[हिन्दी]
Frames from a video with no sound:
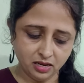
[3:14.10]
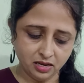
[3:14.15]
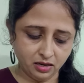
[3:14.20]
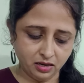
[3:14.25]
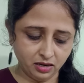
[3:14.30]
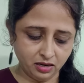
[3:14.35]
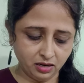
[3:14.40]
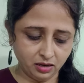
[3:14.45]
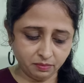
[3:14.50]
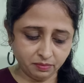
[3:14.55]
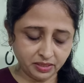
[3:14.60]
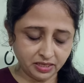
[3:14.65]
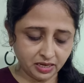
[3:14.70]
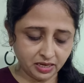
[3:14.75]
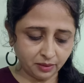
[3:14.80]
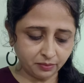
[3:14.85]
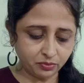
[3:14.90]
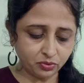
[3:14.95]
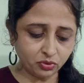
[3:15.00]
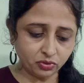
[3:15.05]
आ, बट
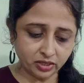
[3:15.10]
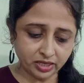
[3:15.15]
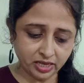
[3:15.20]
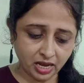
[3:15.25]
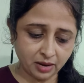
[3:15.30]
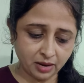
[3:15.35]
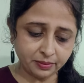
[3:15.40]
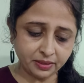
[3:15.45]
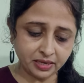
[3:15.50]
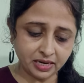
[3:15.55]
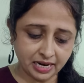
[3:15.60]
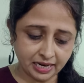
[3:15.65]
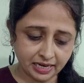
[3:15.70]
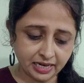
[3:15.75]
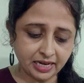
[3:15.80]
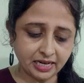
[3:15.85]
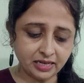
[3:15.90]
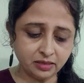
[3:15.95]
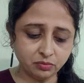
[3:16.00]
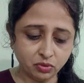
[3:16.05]
आपको यहाँ पर
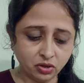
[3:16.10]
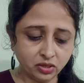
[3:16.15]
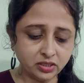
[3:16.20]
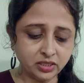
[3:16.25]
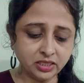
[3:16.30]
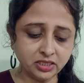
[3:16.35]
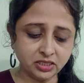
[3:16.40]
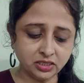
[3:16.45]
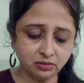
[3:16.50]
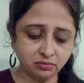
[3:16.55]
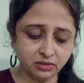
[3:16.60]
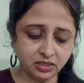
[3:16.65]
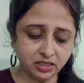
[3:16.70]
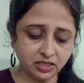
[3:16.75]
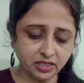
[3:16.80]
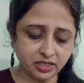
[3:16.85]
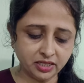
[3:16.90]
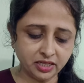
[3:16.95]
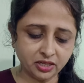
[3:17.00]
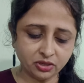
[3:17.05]
गाइडलाइन बहुत अच्छी मिल
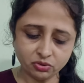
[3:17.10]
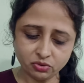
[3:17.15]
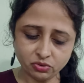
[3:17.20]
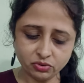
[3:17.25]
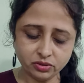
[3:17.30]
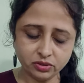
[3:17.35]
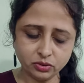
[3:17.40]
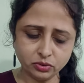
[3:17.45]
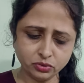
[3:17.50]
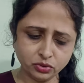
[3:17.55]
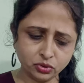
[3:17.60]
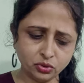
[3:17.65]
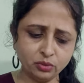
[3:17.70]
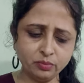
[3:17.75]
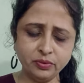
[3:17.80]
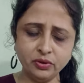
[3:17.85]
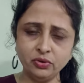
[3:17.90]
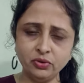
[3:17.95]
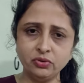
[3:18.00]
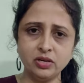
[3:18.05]
रही है कोई जो भी
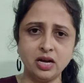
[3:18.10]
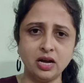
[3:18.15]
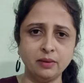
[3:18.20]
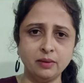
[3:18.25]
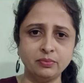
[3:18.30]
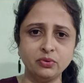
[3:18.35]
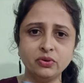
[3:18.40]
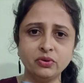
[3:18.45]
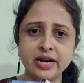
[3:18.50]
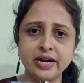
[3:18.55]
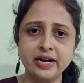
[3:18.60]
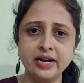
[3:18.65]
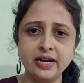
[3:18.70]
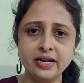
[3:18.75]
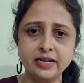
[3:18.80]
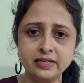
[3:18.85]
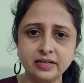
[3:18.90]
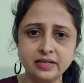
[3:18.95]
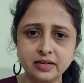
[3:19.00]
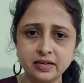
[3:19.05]
होगा आपको
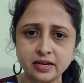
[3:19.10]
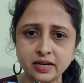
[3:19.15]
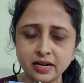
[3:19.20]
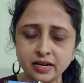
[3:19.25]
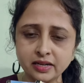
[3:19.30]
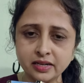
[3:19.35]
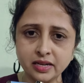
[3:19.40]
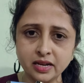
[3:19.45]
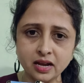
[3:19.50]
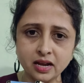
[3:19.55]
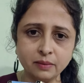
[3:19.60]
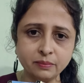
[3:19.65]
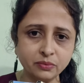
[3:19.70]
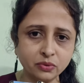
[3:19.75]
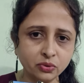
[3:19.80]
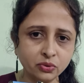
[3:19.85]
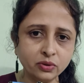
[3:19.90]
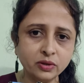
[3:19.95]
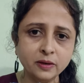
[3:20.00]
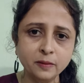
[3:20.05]
गाइडलाइन कर रहा है कि
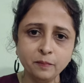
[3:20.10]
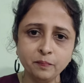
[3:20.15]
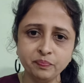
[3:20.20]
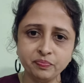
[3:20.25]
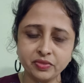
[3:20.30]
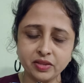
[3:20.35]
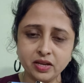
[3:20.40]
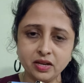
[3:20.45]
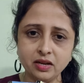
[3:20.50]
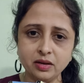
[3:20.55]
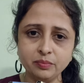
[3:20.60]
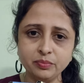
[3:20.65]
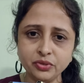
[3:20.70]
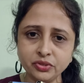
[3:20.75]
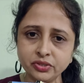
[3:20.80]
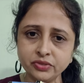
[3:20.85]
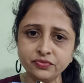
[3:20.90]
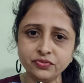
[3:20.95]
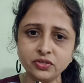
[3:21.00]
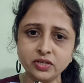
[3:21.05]
आपको
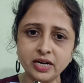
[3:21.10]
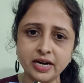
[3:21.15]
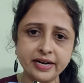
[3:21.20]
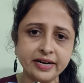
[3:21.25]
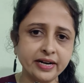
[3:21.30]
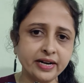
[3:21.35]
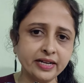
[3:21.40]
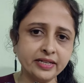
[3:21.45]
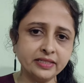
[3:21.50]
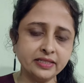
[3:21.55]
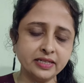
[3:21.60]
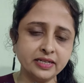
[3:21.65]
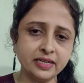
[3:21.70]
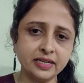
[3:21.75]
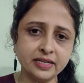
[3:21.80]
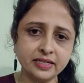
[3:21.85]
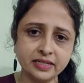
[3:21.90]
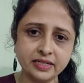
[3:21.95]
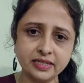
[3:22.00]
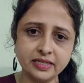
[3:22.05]
ब्यूटीफुल गाइडलाइन दे रहे
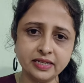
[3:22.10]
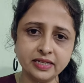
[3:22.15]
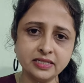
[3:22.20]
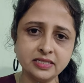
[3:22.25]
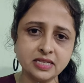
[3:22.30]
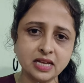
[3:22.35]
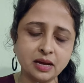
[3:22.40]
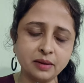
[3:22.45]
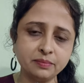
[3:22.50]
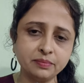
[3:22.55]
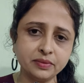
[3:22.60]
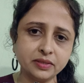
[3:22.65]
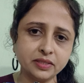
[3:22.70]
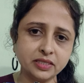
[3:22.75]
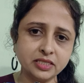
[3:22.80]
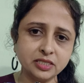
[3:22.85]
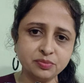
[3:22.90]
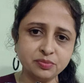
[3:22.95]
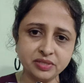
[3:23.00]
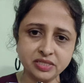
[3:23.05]
हैं कि यस आप
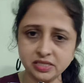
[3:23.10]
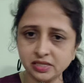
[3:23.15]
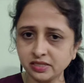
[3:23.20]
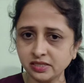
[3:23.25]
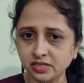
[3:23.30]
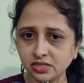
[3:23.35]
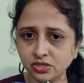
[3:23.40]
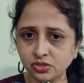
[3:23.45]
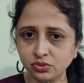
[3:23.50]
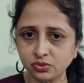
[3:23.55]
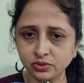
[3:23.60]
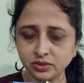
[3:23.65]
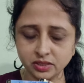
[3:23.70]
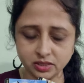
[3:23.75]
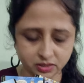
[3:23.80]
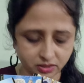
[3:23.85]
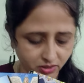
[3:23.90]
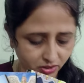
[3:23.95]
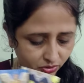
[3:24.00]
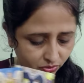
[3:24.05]
इसमें सक्सेस हो
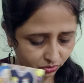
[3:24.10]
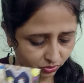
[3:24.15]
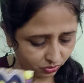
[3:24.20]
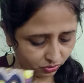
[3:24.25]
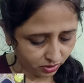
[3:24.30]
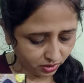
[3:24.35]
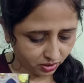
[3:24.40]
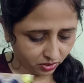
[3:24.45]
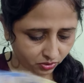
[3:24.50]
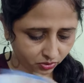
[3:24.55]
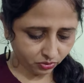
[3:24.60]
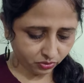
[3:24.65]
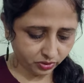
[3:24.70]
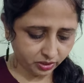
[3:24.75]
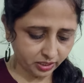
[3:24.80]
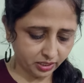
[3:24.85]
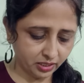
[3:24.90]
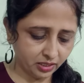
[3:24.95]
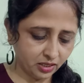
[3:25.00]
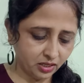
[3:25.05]
सकते हो
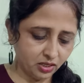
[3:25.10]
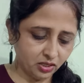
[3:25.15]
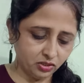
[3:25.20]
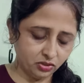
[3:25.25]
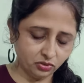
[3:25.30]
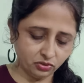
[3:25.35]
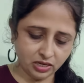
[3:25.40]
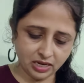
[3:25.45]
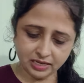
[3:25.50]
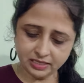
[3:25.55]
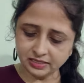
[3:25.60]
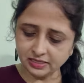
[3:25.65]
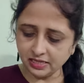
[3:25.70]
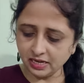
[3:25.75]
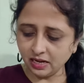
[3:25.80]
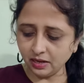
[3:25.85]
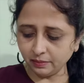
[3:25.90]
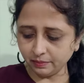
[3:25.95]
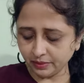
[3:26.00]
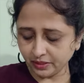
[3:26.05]
ओके तो गाइज
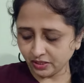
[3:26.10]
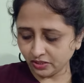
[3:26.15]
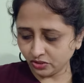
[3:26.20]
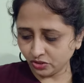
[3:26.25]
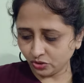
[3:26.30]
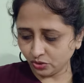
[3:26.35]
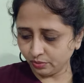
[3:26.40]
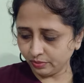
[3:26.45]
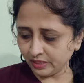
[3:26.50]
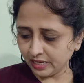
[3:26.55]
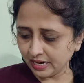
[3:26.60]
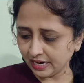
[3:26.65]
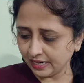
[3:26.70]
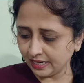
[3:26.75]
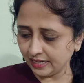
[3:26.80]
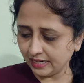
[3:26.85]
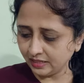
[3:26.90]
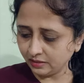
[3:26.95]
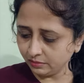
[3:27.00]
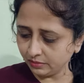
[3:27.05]
यहाँ पर जो भी
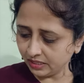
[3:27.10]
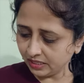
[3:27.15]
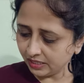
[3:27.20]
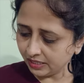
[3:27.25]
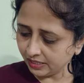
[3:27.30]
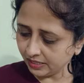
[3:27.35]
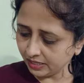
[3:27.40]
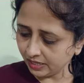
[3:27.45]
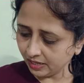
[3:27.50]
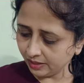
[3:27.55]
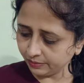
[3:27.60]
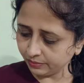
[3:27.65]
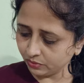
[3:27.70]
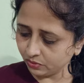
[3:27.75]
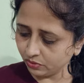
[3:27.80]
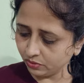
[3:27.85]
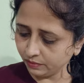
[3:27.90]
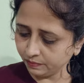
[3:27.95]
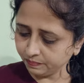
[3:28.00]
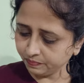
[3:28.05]
गाइडलाइन मिल रही है आपको
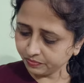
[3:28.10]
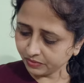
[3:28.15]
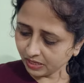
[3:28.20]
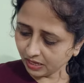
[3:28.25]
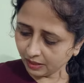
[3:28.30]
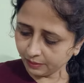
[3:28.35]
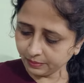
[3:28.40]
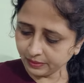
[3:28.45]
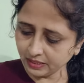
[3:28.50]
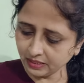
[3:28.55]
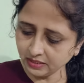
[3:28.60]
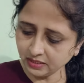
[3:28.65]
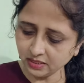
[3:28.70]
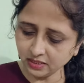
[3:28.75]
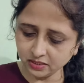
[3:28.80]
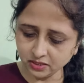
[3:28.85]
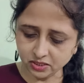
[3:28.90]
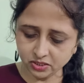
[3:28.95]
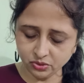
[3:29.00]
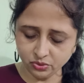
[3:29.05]
आप कर
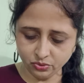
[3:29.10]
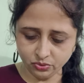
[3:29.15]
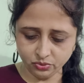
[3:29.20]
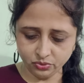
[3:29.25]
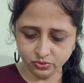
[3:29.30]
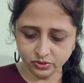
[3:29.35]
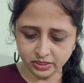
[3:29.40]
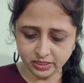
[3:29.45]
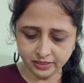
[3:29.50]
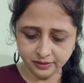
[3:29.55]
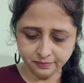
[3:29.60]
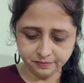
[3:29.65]
सकते हो ओके